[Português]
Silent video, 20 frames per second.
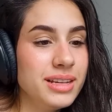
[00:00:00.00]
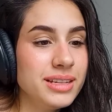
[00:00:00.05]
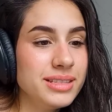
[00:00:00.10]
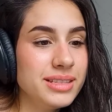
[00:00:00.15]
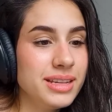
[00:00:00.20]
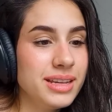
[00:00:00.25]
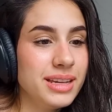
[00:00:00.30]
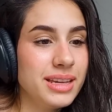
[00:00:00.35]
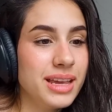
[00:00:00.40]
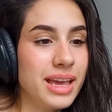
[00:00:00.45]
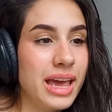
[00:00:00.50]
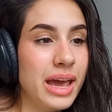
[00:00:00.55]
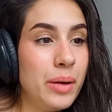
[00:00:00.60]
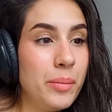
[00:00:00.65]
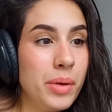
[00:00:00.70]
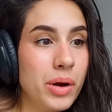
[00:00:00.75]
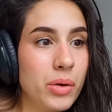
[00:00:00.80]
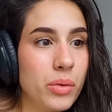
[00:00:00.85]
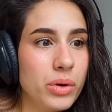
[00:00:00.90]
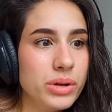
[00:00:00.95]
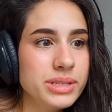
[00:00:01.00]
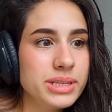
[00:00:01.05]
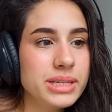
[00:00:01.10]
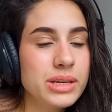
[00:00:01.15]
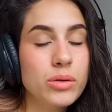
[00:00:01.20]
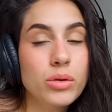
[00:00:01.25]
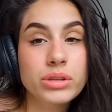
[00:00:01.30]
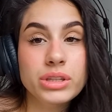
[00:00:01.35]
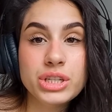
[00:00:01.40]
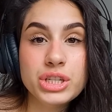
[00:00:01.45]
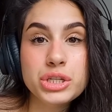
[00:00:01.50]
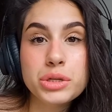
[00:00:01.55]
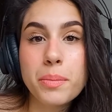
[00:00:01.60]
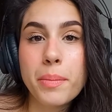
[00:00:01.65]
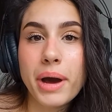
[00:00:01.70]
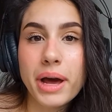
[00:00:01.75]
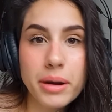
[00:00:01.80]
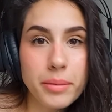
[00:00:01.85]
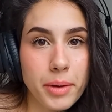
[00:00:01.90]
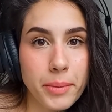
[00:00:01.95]
E assim, é uma coisa que quando a gente
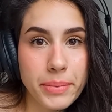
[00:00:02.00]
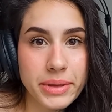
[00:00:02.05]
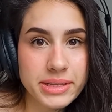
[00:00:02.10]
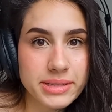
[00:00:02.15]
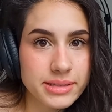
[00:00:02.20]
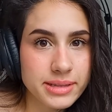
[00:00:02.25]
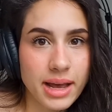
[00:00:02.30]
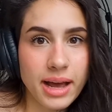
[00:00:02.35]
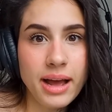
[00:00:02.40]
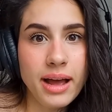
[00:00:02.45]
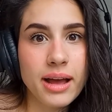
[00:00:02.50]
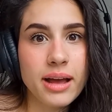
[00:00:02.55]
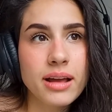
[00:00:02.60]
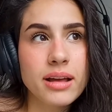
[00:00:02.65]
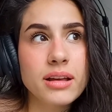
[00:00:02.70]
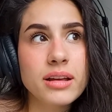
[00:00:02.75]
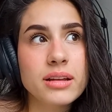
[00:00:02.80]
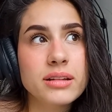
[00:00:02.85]
para pra pensar,